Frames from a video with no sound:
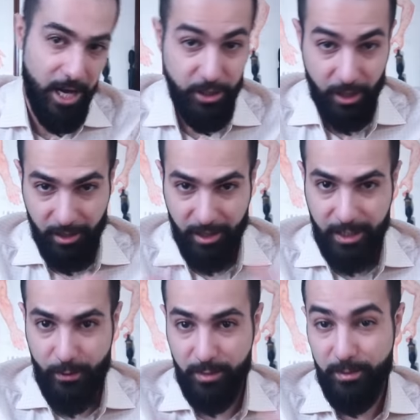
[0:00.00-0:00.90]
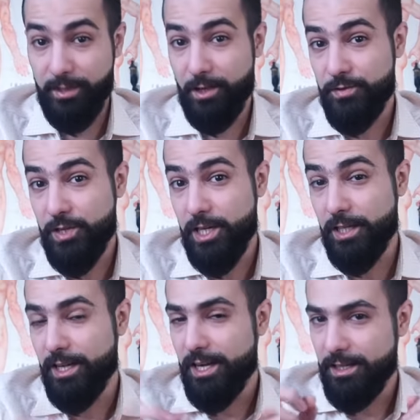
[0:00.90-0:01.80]
أشرح الخطوات
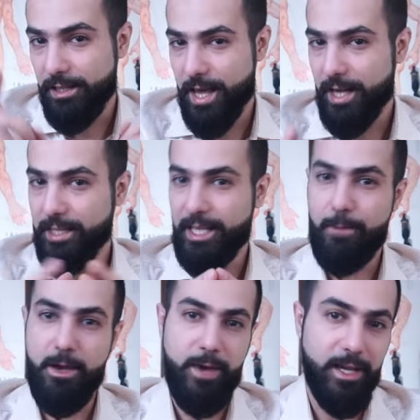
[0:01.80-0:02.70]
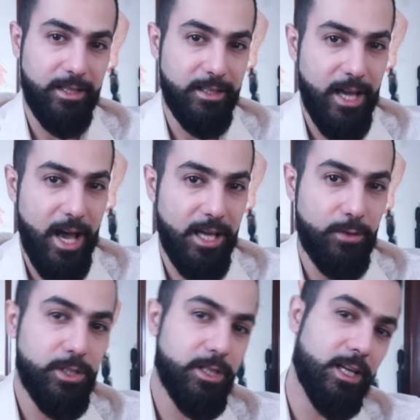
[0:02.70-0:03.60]
بالتفصيل لذلك تابع معي للنهاية
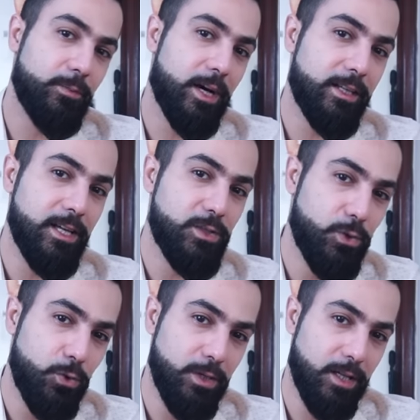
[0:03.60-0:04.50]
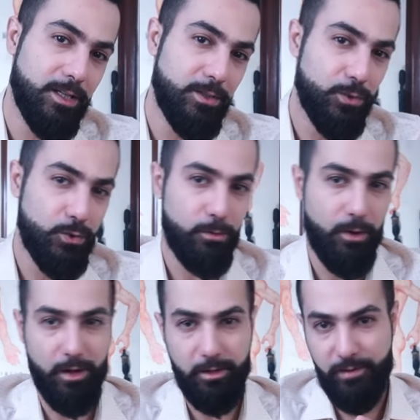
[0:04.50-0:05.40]
واشترك بقناة سكون على اليوتيوب أو
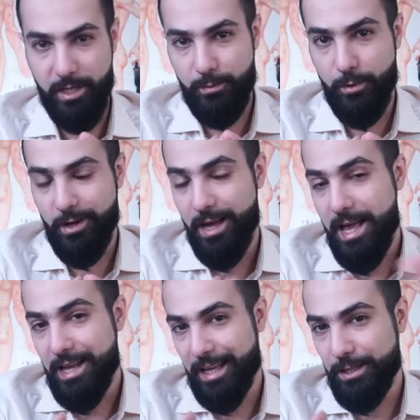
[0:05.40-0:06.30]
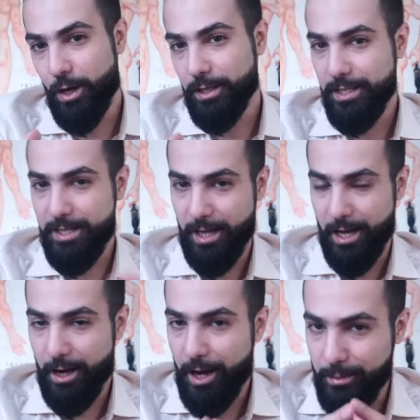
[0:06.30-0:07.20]
على الفيسبوك لأنه حتنزل
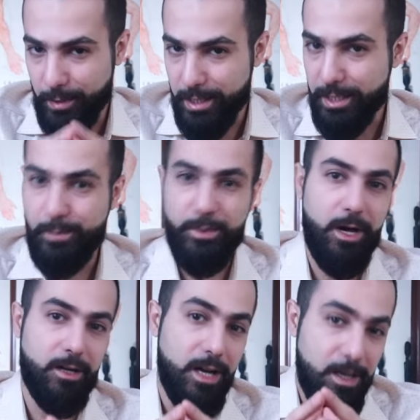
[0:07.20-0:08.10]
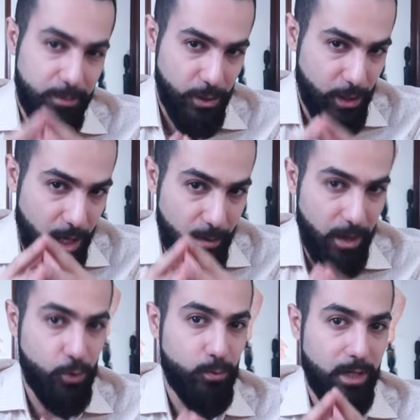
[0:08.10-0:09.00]
حلقات باستمرار تشرح
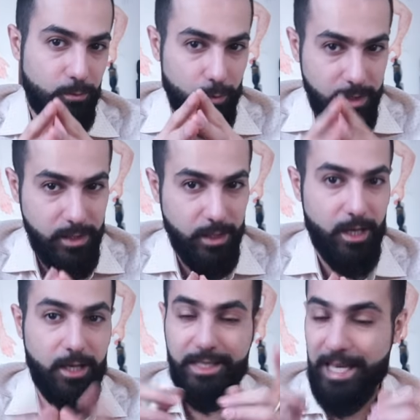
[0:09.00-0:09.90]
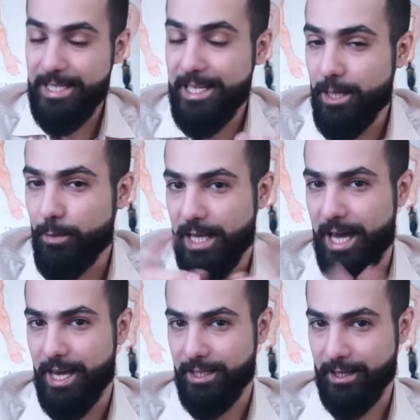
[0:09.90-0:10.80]
معلومات مبسطة لتحسين نمط
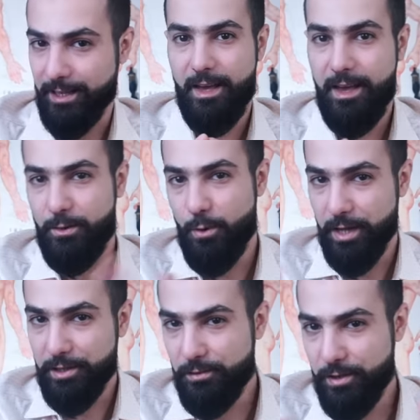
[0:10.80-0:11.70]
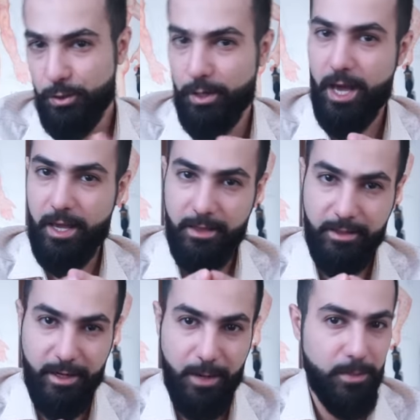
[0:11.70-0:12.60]
حياتك وأعطي الفيديو لايك إذا
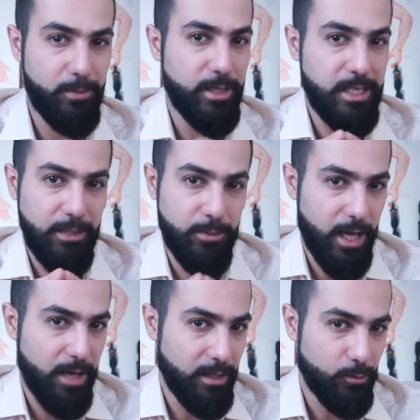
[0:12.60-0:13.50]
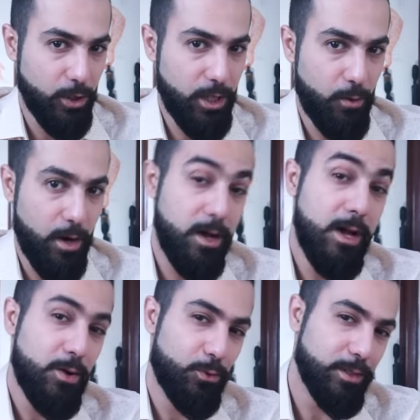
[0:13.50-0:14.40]
ترغب بالمزيد من هذا المحتوى
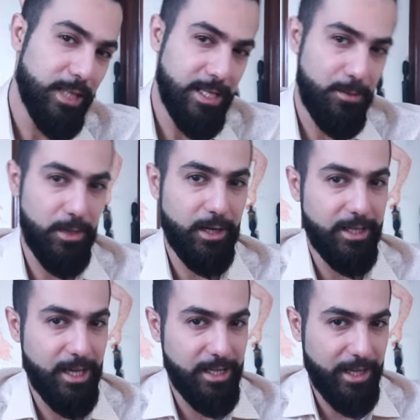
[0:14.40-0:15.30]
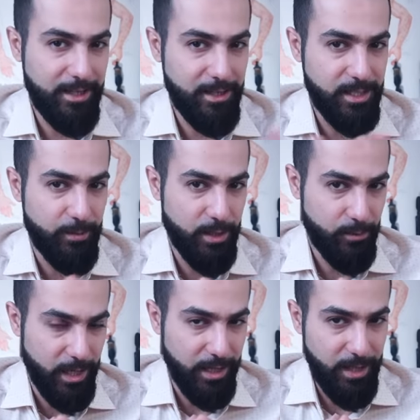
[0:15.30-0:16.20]
وانتسب بالقناة لكي نستمر
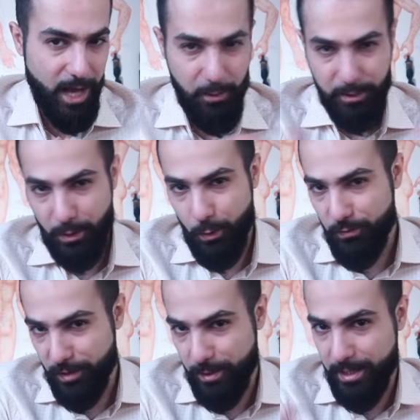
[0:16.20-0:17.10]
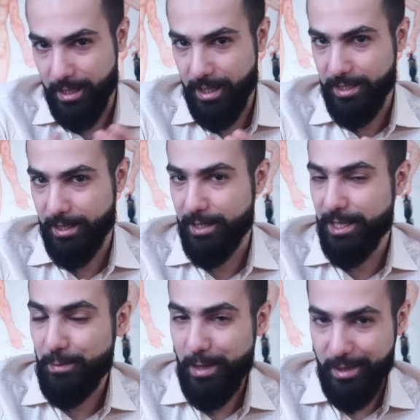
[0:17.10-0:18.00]
بالعطاء وتكون في ميزان
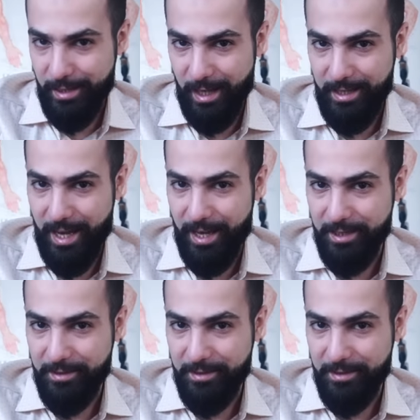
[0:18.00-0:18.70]
حسناتك بإذن الله تعالى